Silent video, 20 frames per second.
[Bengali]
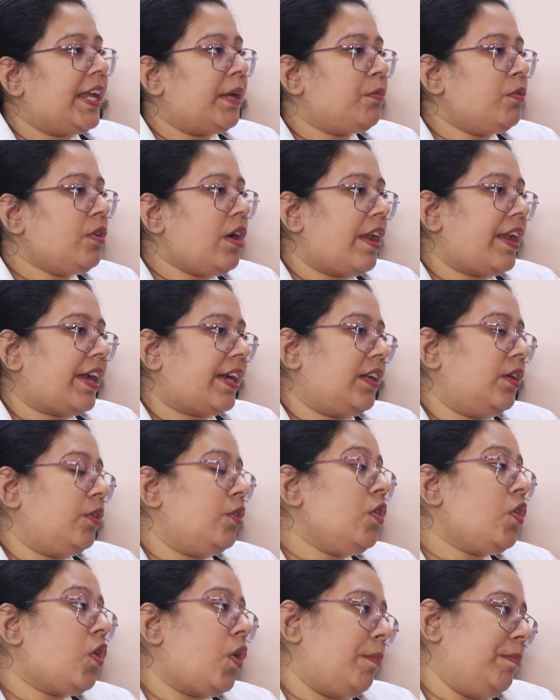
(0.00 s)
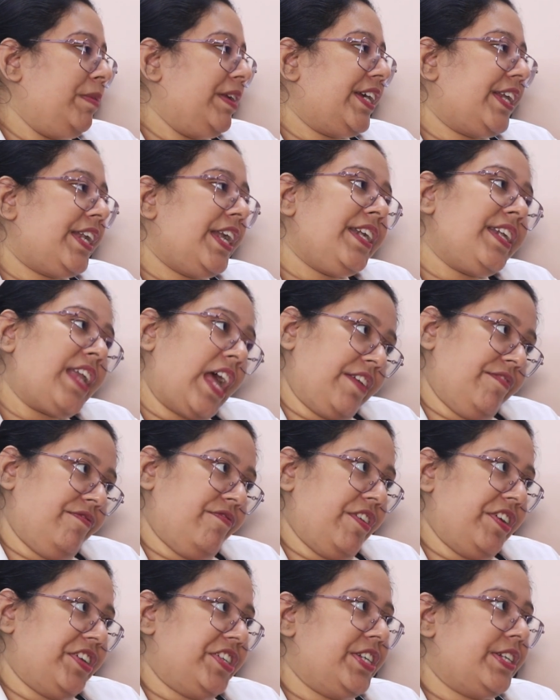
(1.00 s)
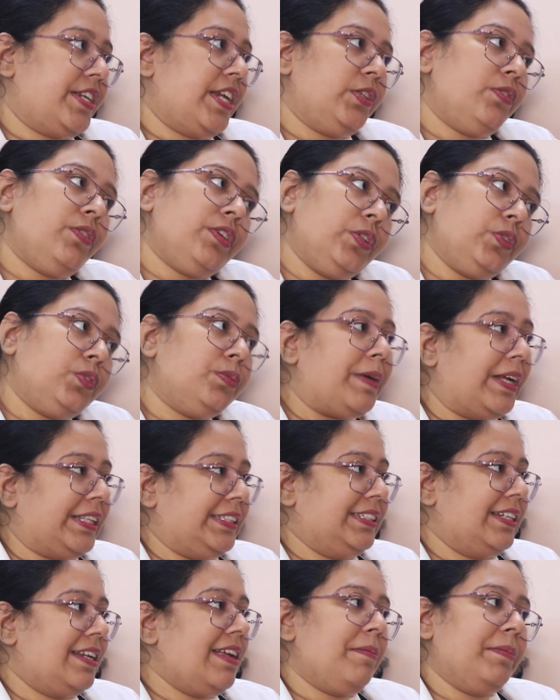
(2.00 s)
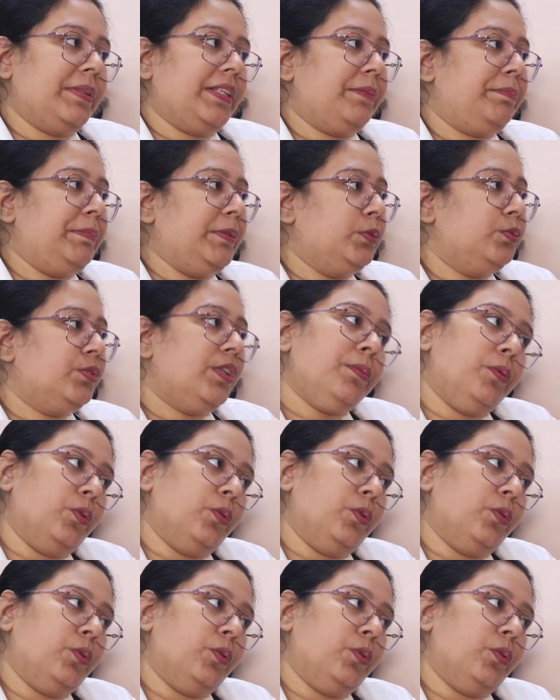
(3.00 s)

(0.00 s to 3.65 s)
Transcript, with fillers: এবং আর একটা হলো কমপ্লিকেটেড টাইফয়েড সেটা নিয়েও কিন্তু বাচ্চারা আমাদের পিকুতে